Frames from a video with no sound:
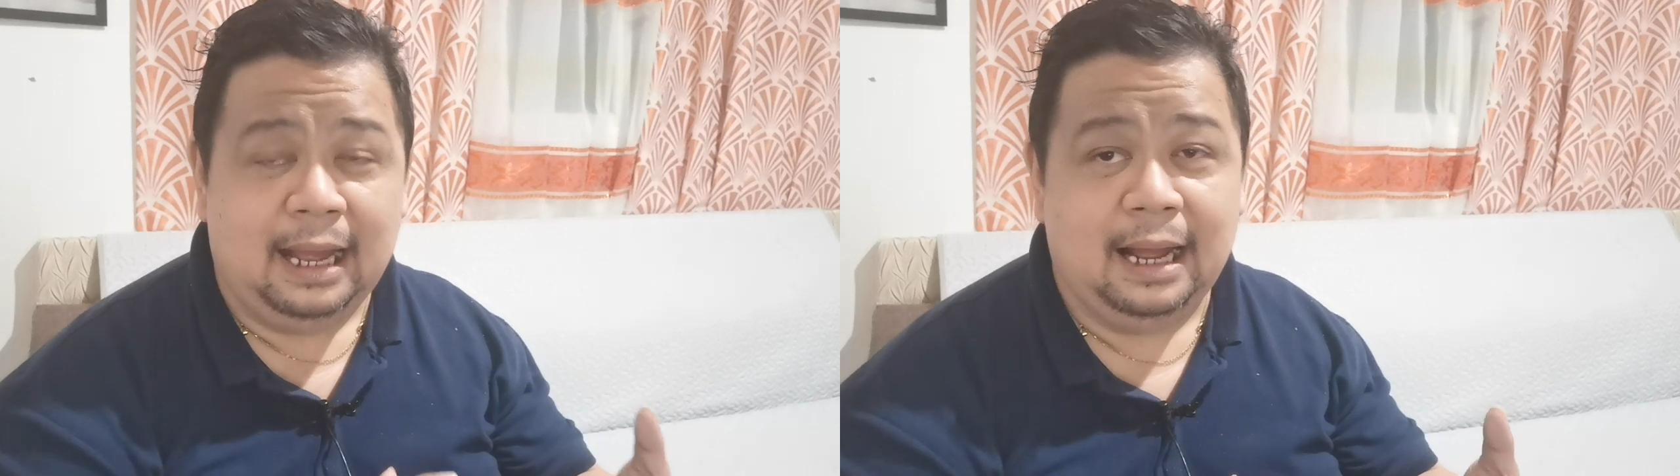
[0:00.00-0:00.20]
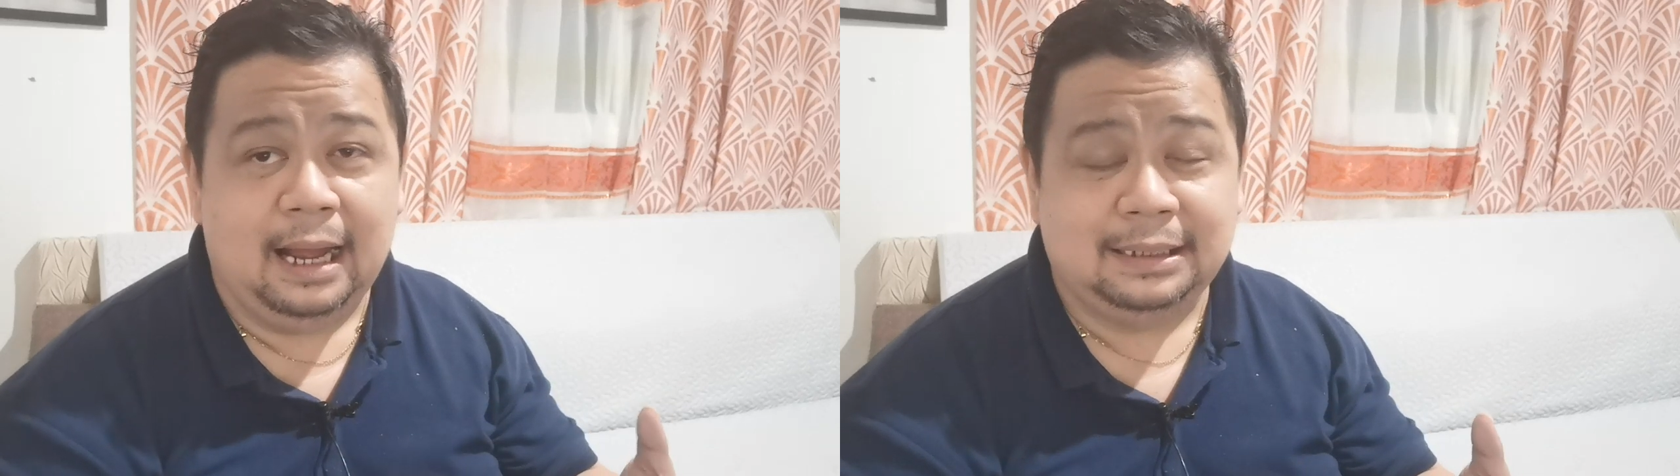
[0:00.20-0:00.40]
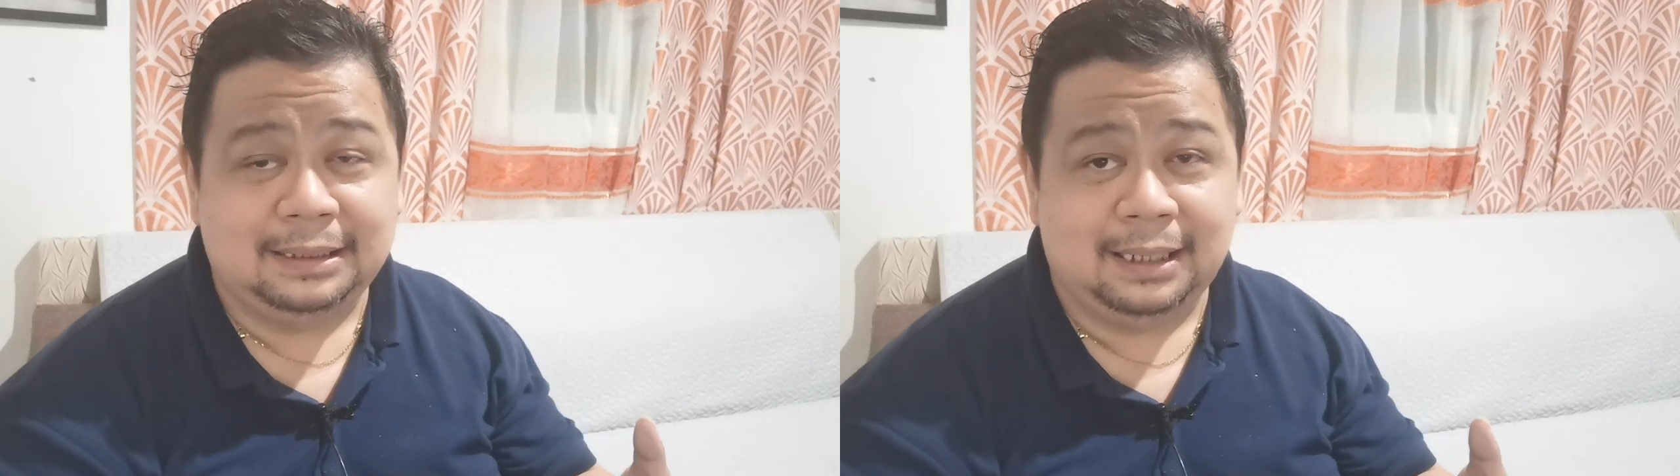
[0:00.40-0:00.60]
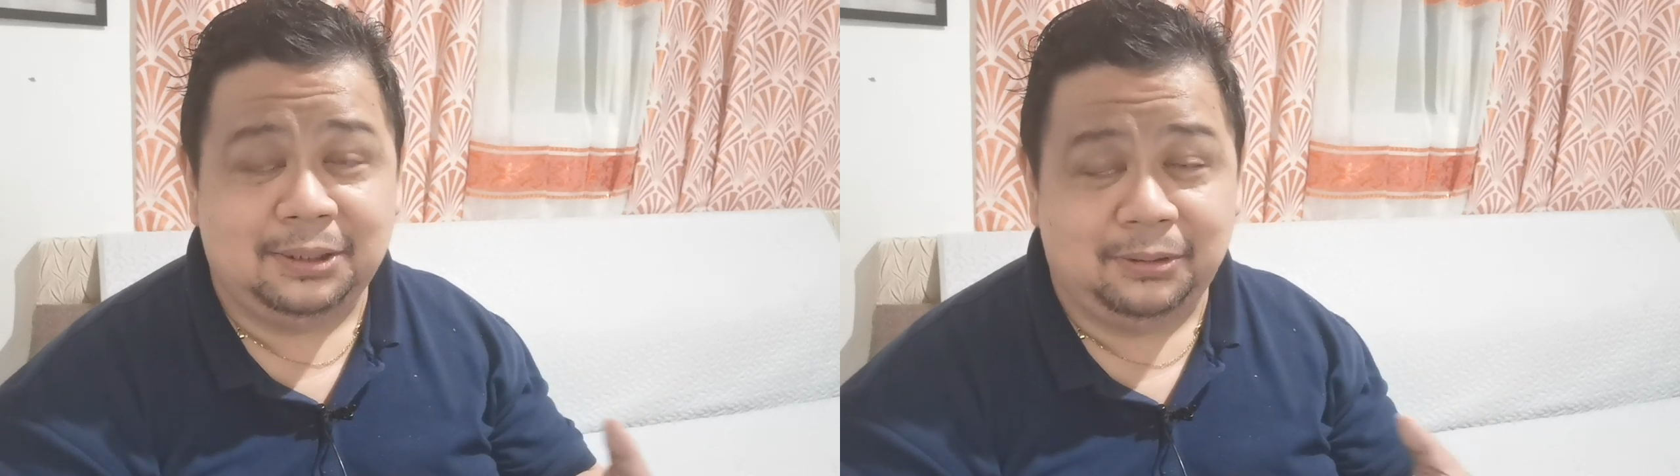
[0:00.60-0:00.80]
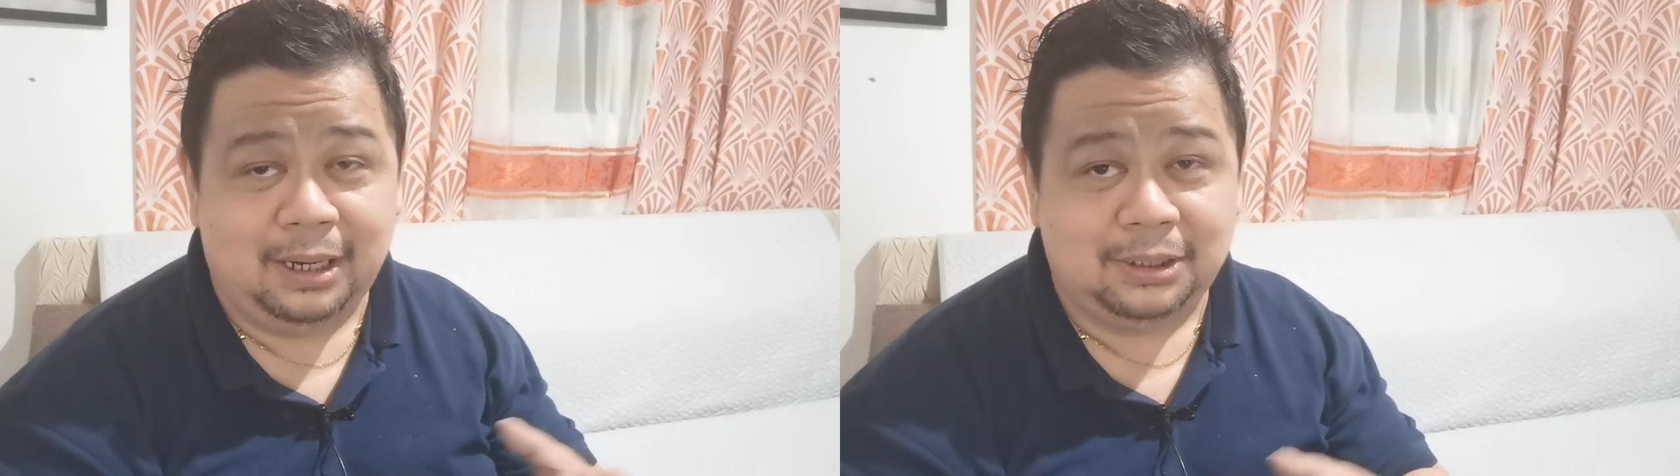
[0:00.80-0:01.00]
ang
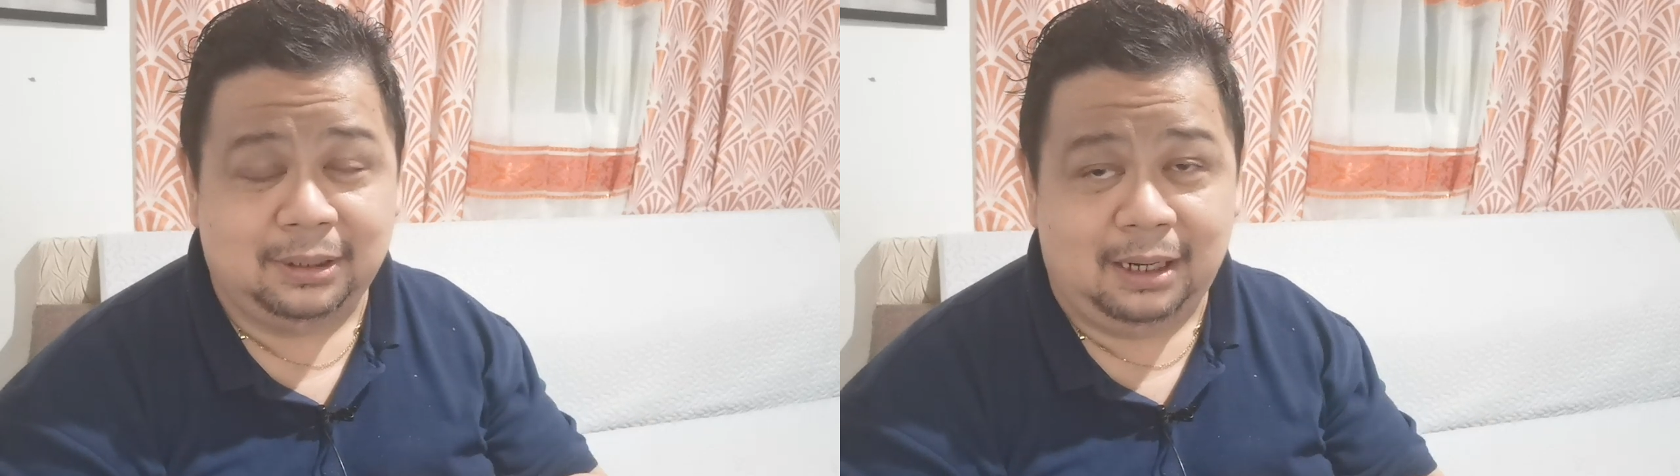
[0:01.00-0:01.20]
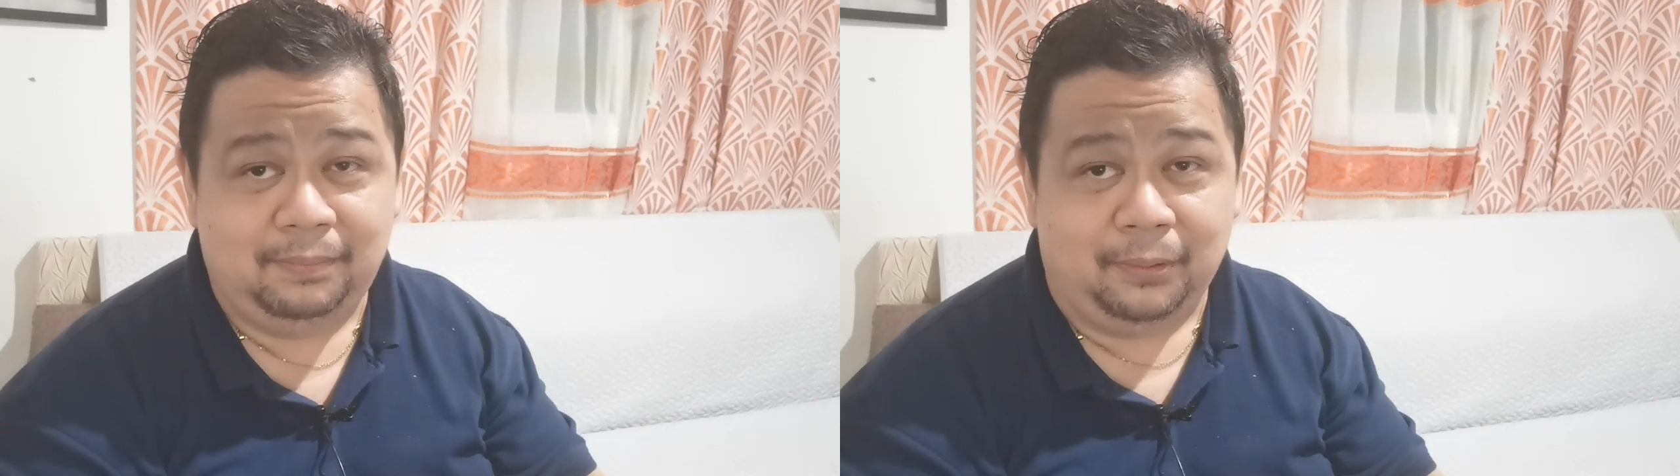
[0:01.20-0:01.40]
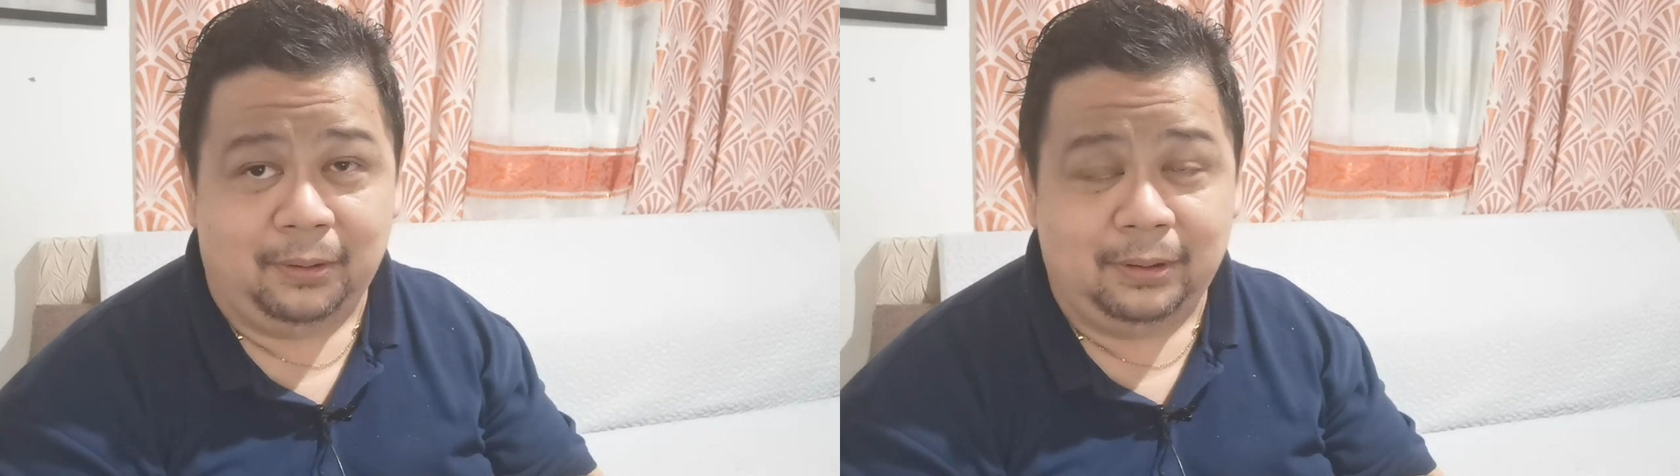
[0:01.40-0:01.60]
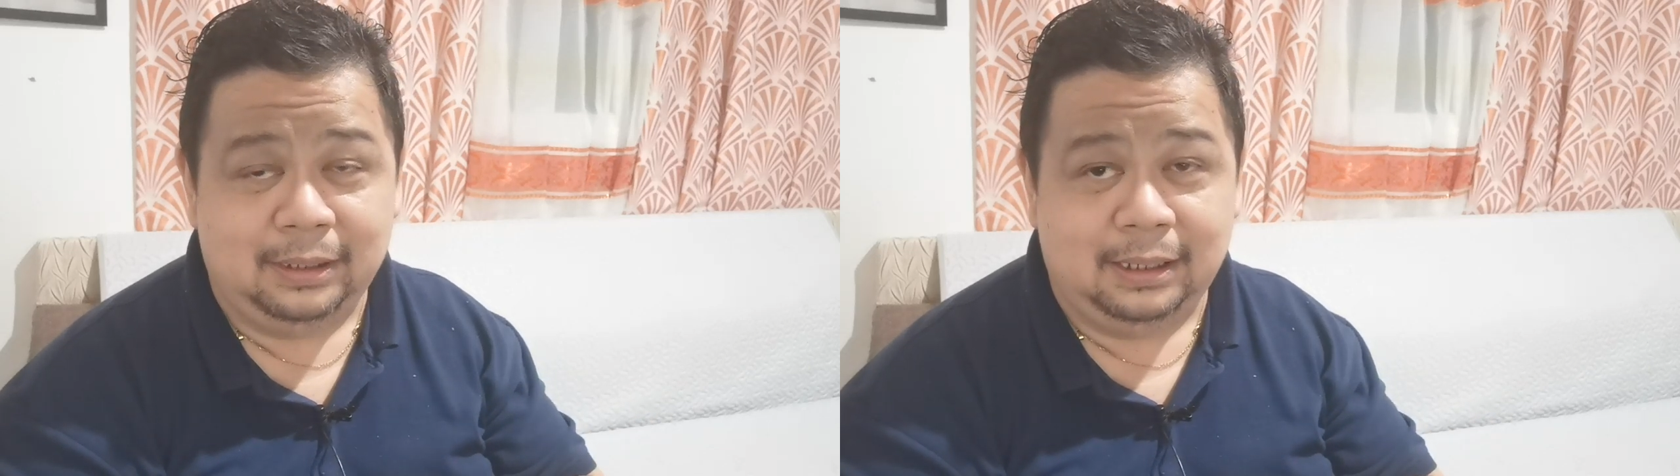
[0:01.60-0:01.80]
Assistance National po